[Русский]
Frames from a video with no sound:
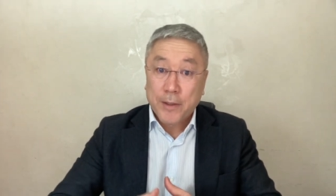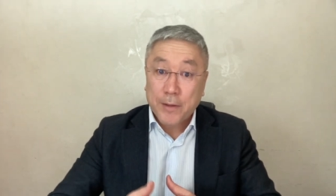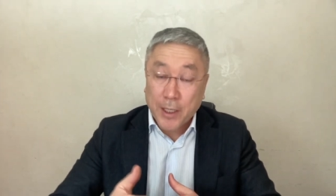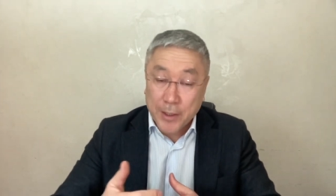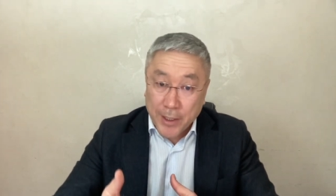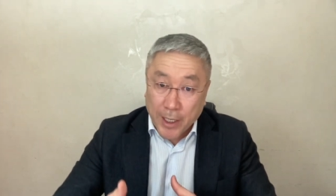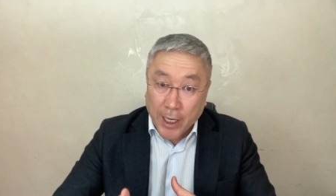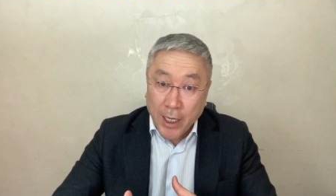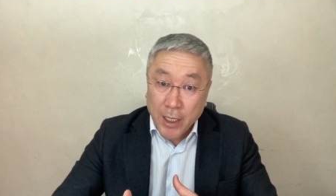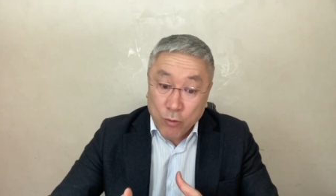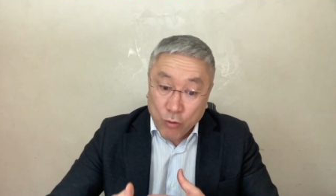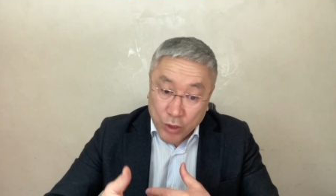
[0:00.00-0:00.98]
на
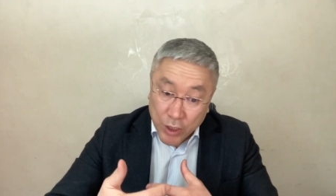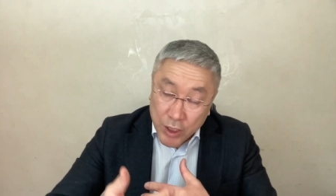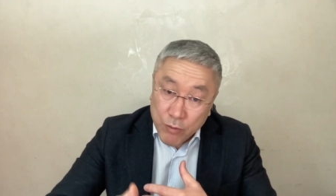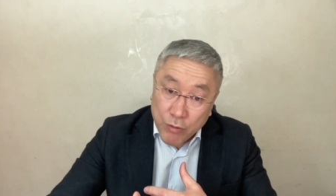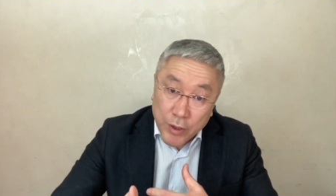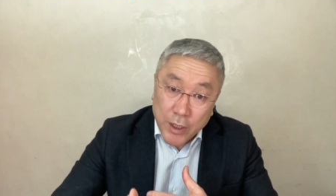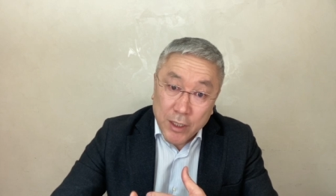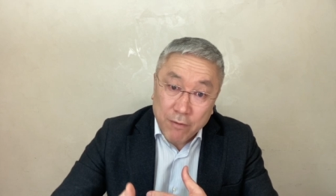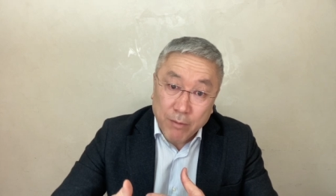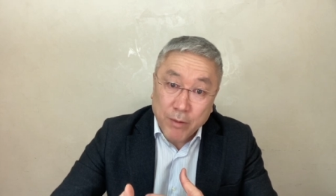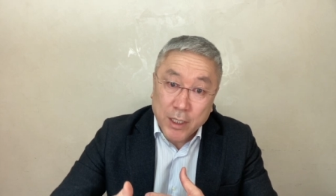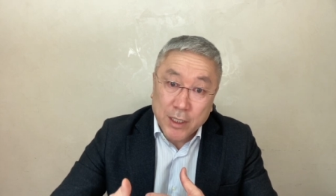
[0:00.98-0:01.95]
днях, уже сегодня
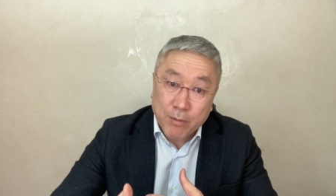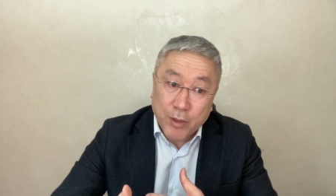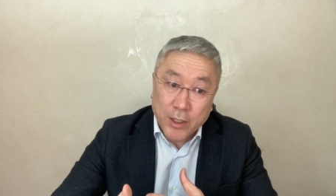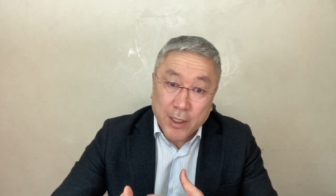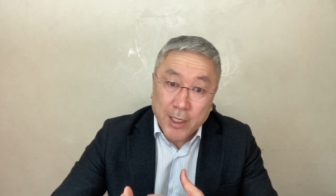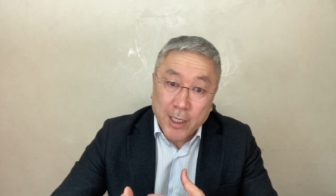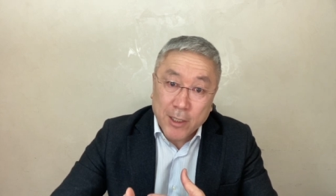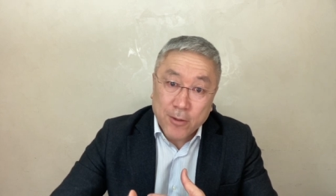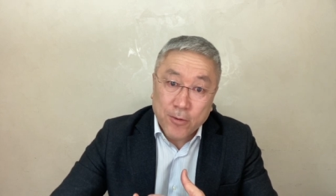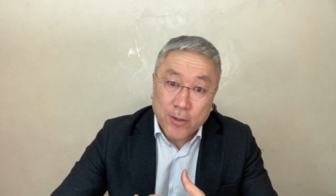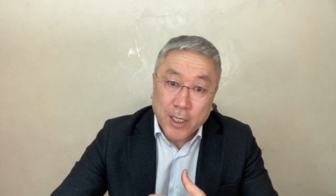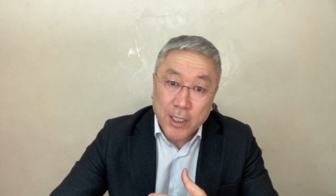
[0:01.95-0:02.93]
информация пошла,
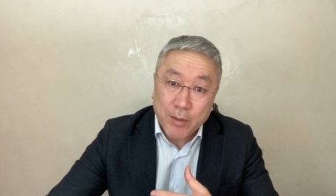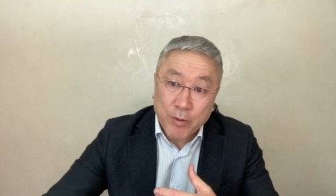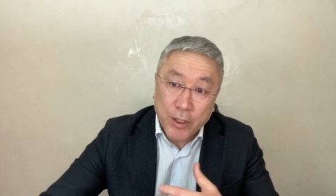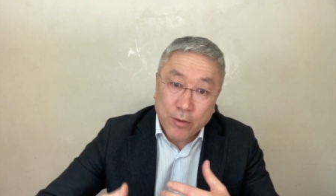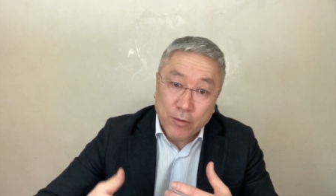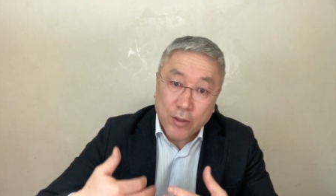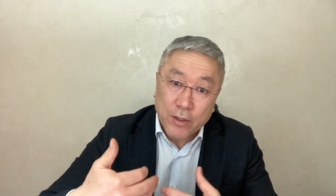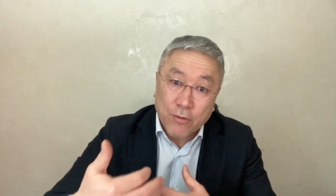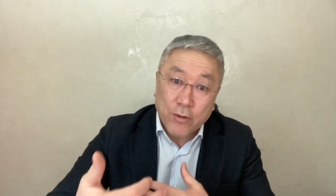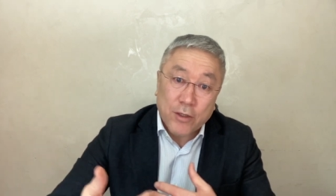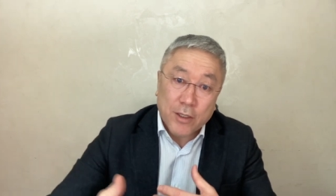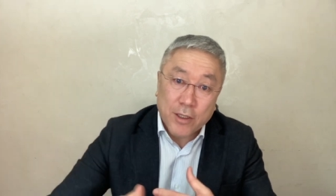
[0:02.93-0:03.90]
что Украина переходит в
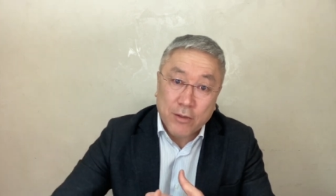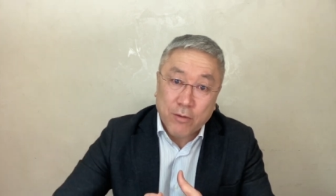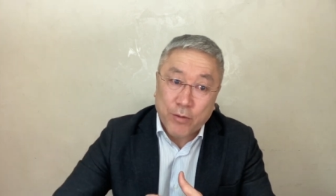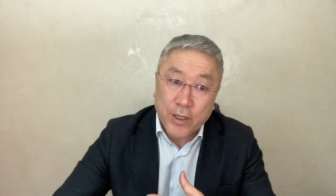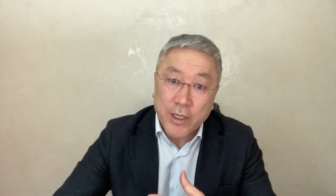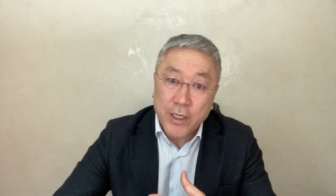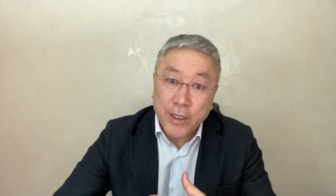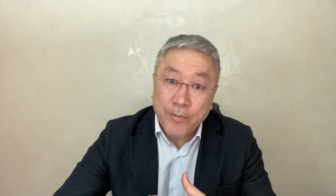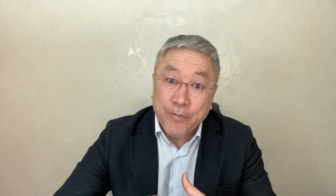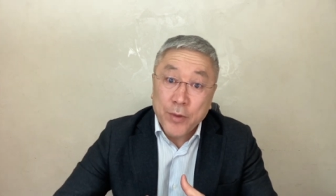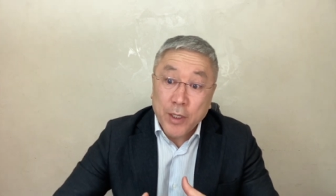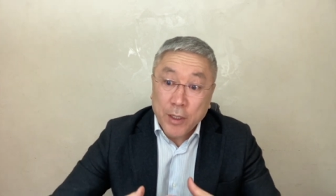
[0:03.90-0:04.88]

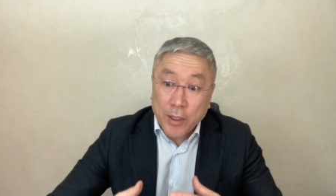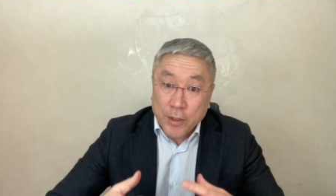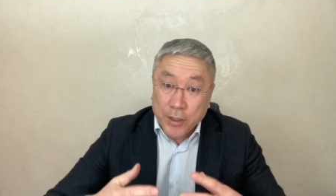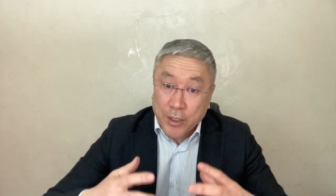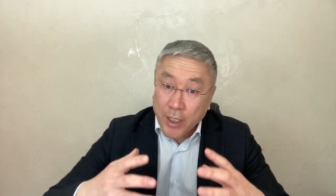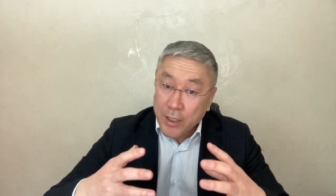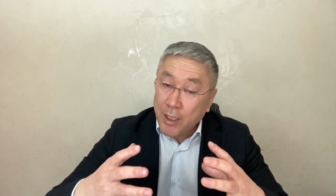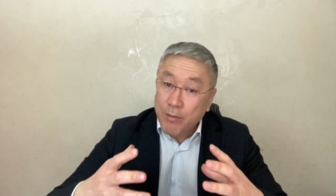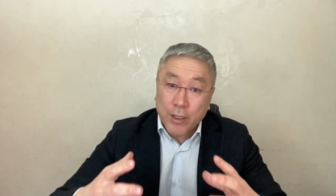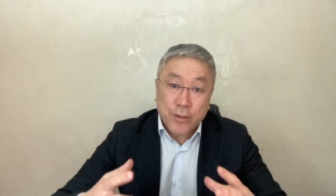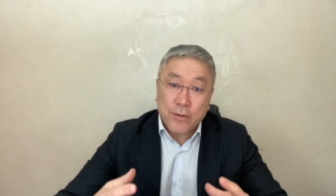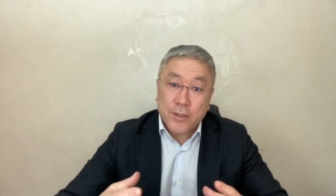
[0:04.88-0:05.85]
контрнаступление. Сейчас там
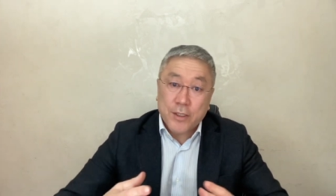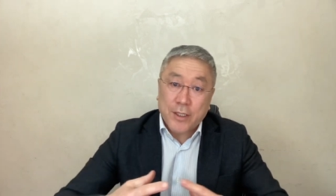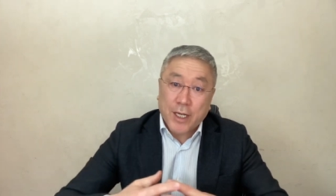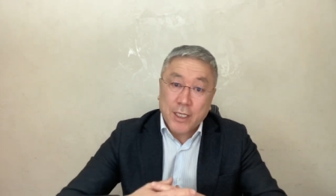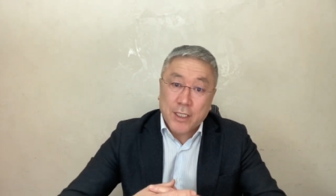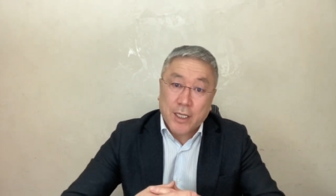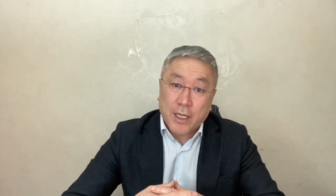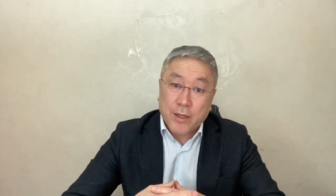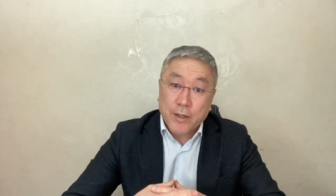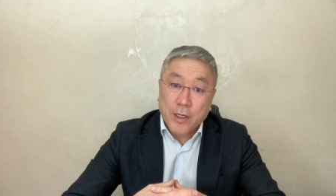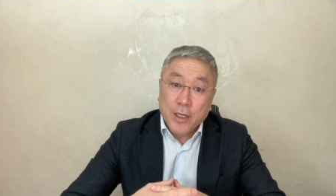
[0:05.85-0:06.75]
начнется страшное.